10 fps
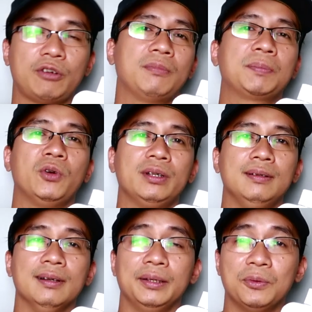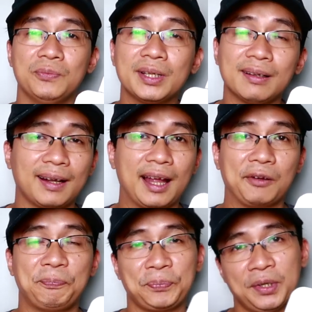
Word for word: trong mắt mọi người cũng rất là cao